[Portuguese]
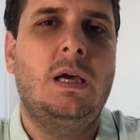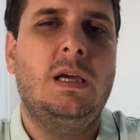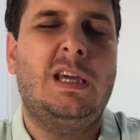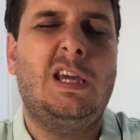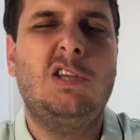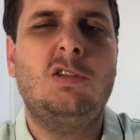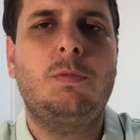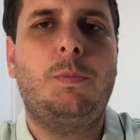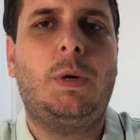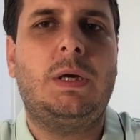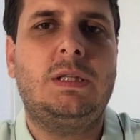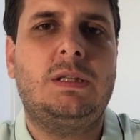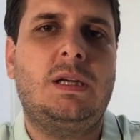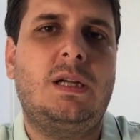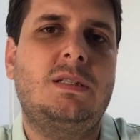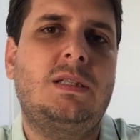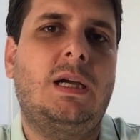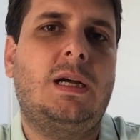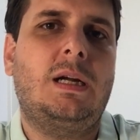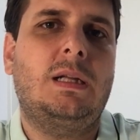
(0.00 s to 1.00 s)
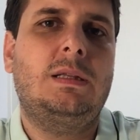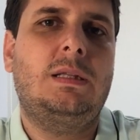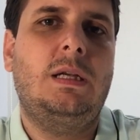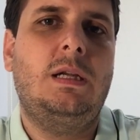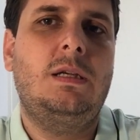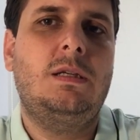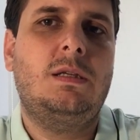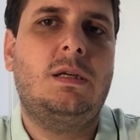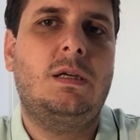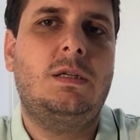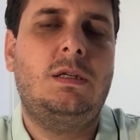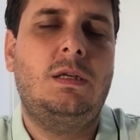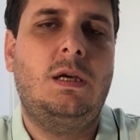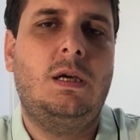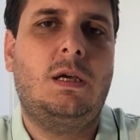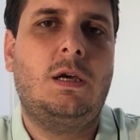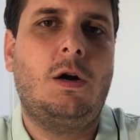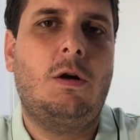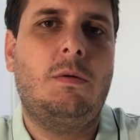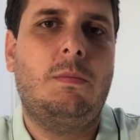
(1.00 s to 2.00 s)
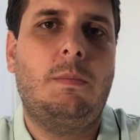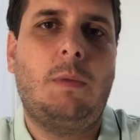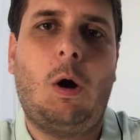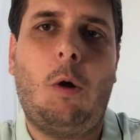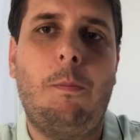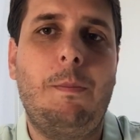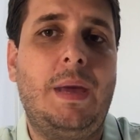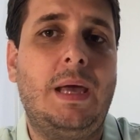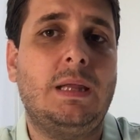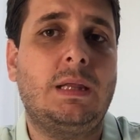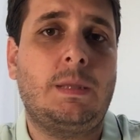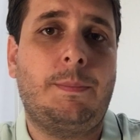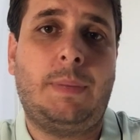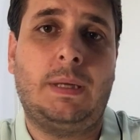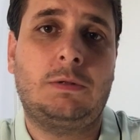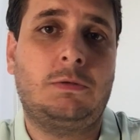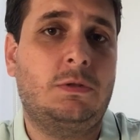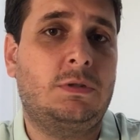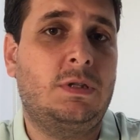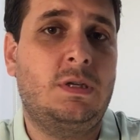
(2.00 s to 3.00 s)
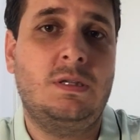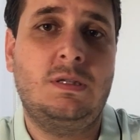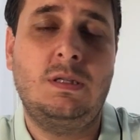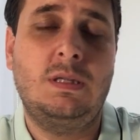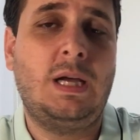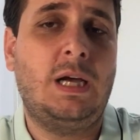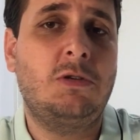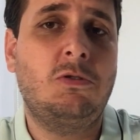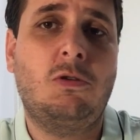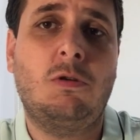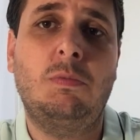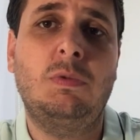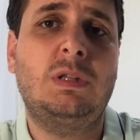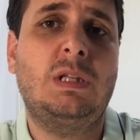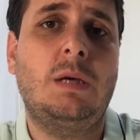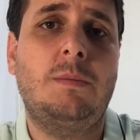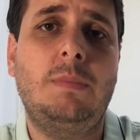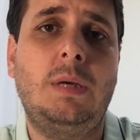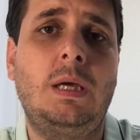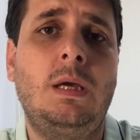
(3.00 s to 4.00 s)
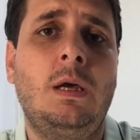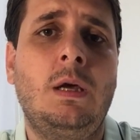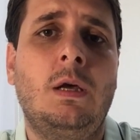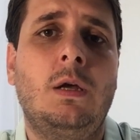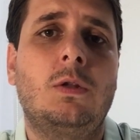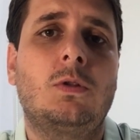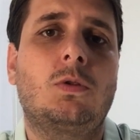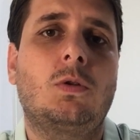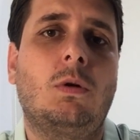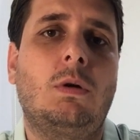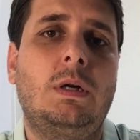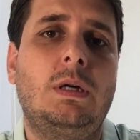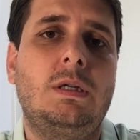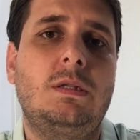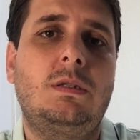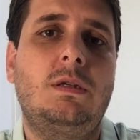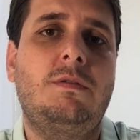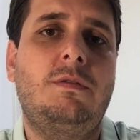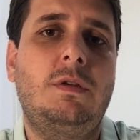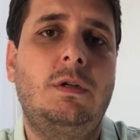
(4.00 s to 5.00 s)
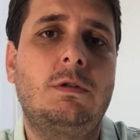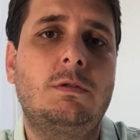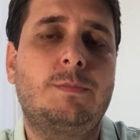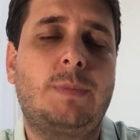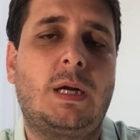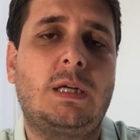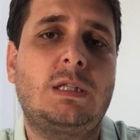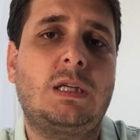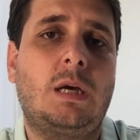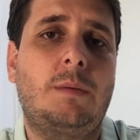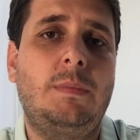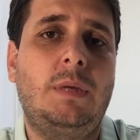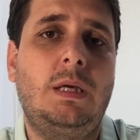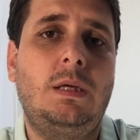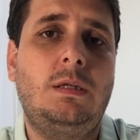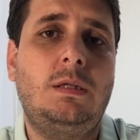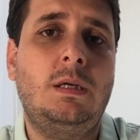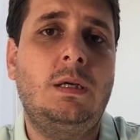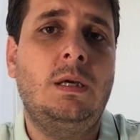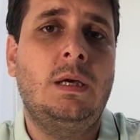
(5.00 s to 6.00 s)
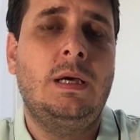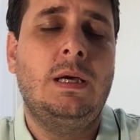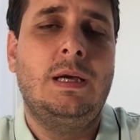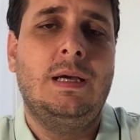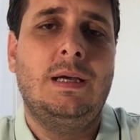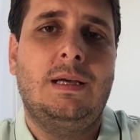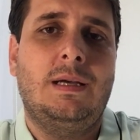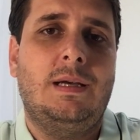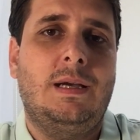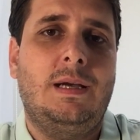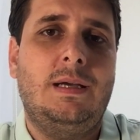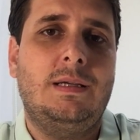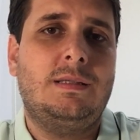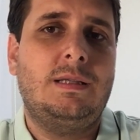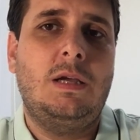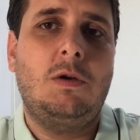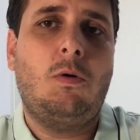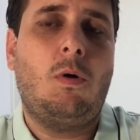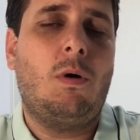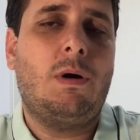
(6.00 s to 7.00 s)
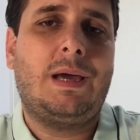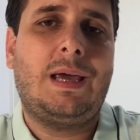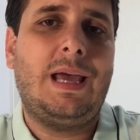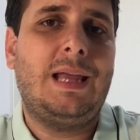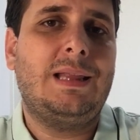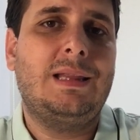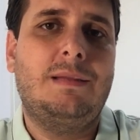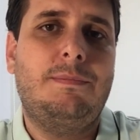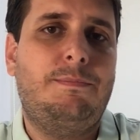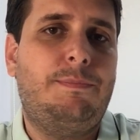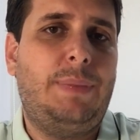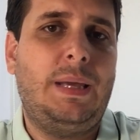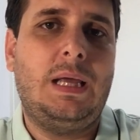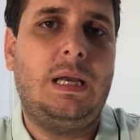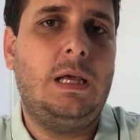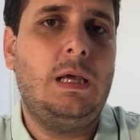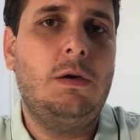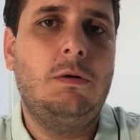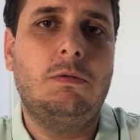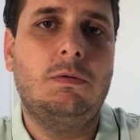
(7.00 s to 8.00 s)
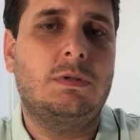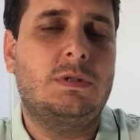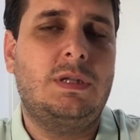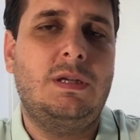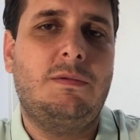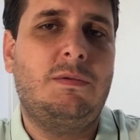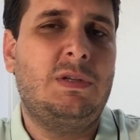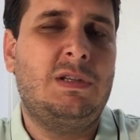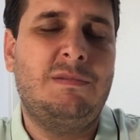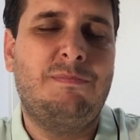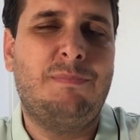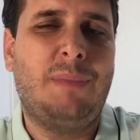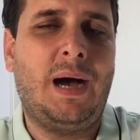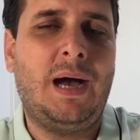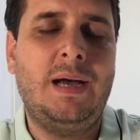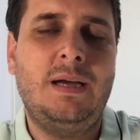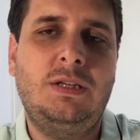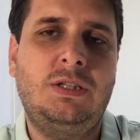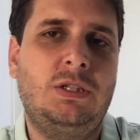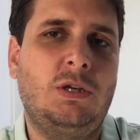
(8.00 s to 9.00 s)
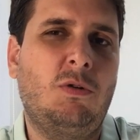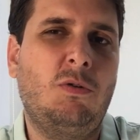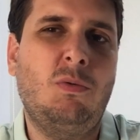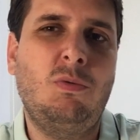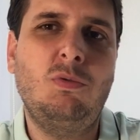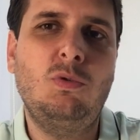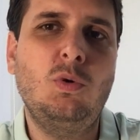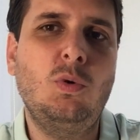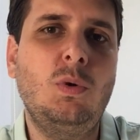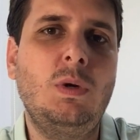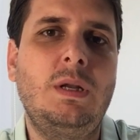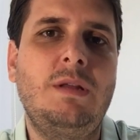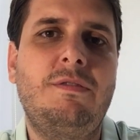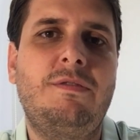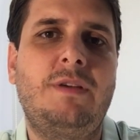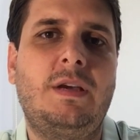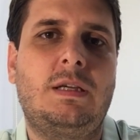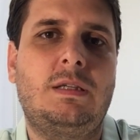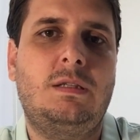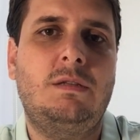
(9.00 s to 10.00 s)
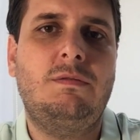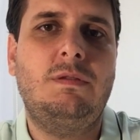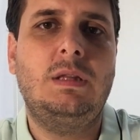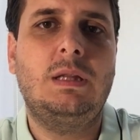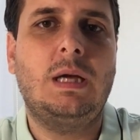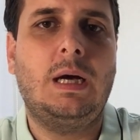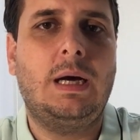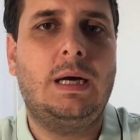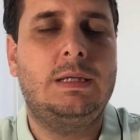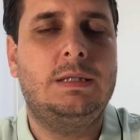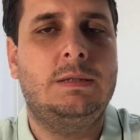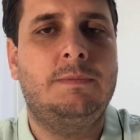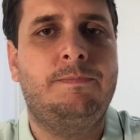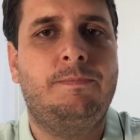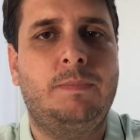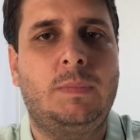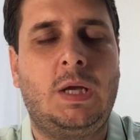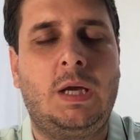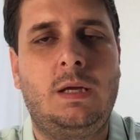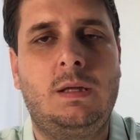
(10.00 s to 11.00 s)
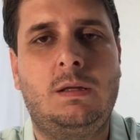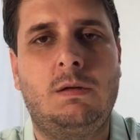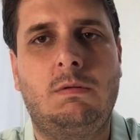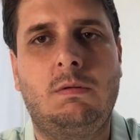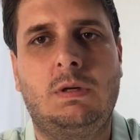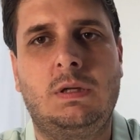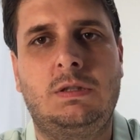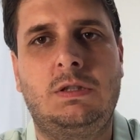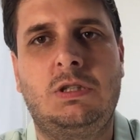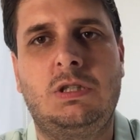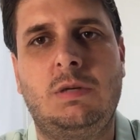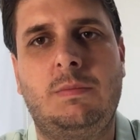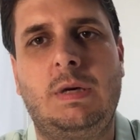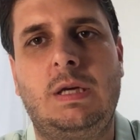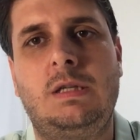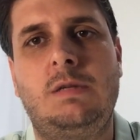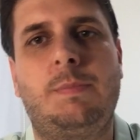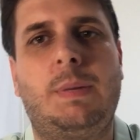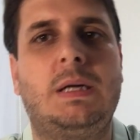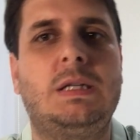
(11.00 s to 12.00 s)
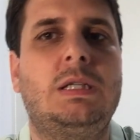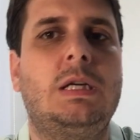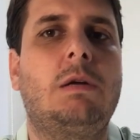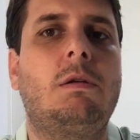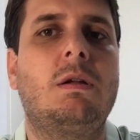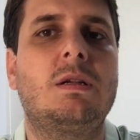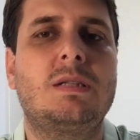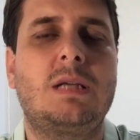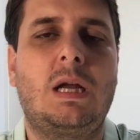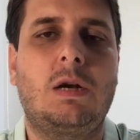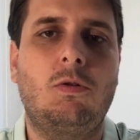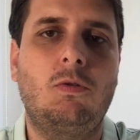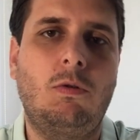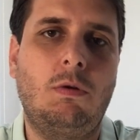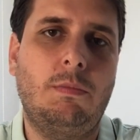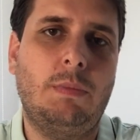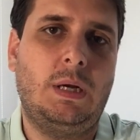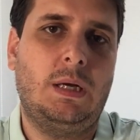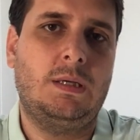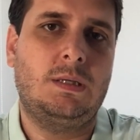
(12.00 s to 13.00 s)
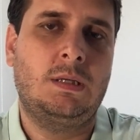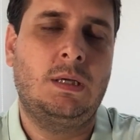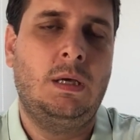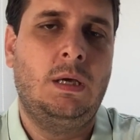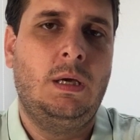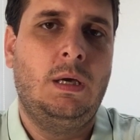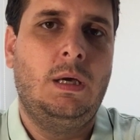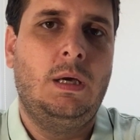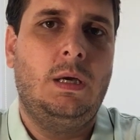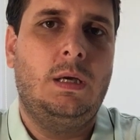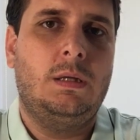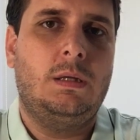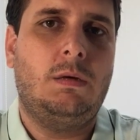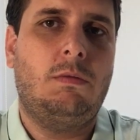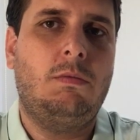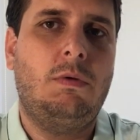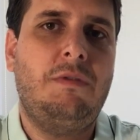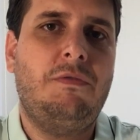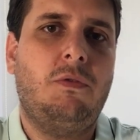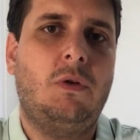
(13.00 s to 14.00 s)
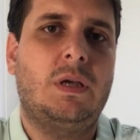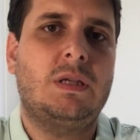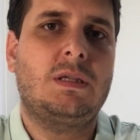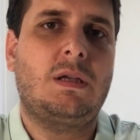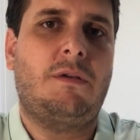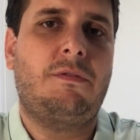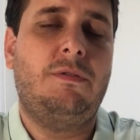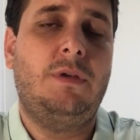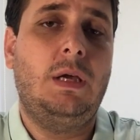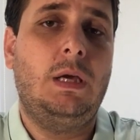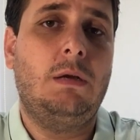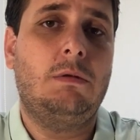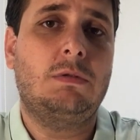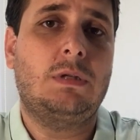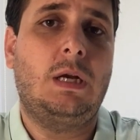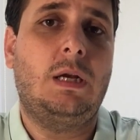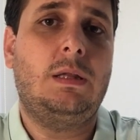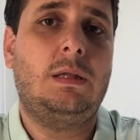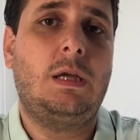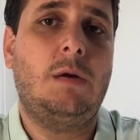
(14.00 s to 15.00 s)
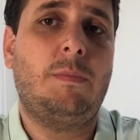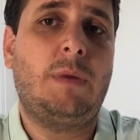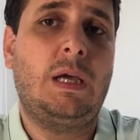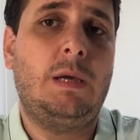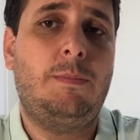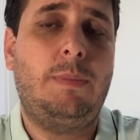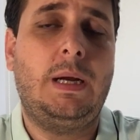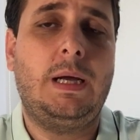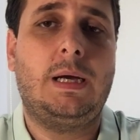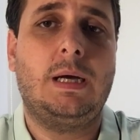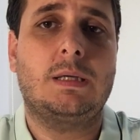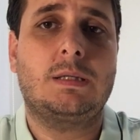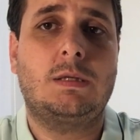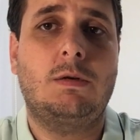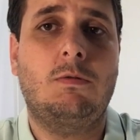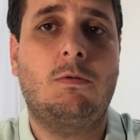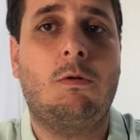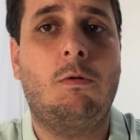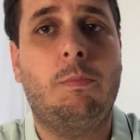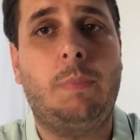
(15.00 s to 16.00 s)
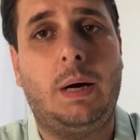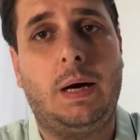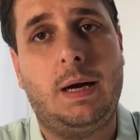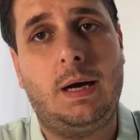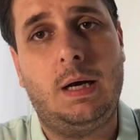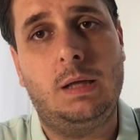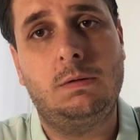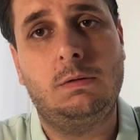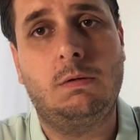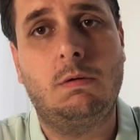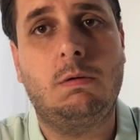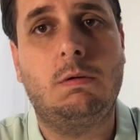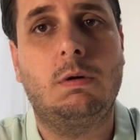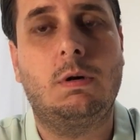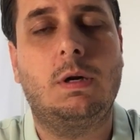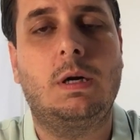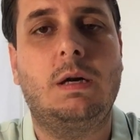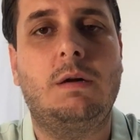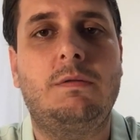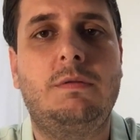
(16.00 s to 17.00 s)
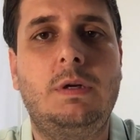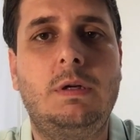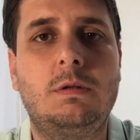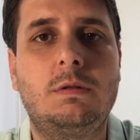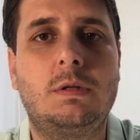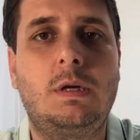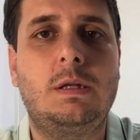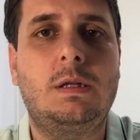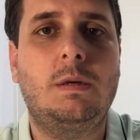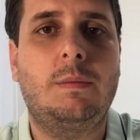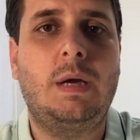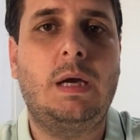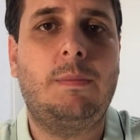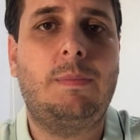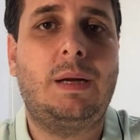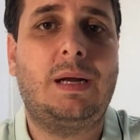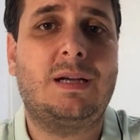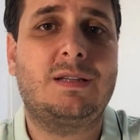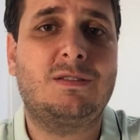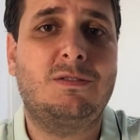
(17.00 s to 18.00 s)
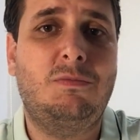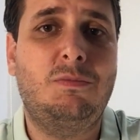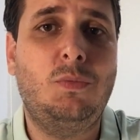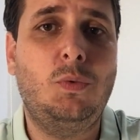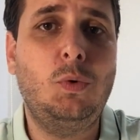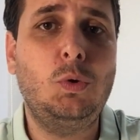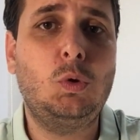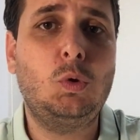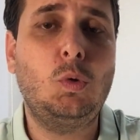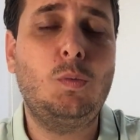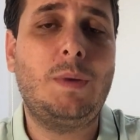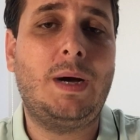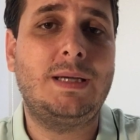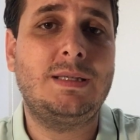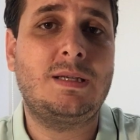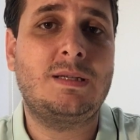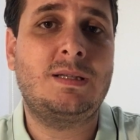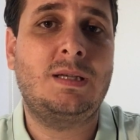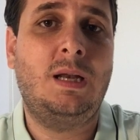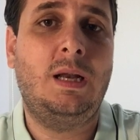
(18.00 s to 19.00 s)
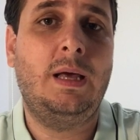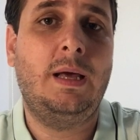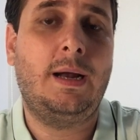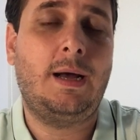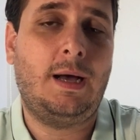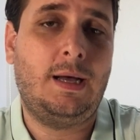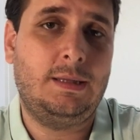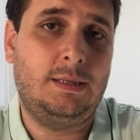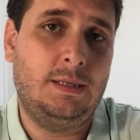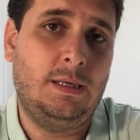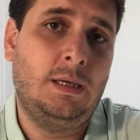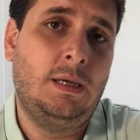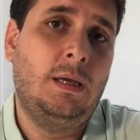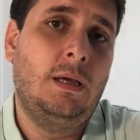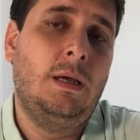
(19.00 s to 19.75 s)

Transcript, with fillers: Que isso pode trazer característica de que aumenta a patogenicidade, como também torna esse vírus praticamente é, sem qualquer perigo, sem, de baixa ou nula infectividade. Né? Então, o que a gente chama aí de partículas anômalas. Então, o influenza vírus ele tem uma replicação comparada com o coronavírus, ele tem uma replicação muito mais acelerada.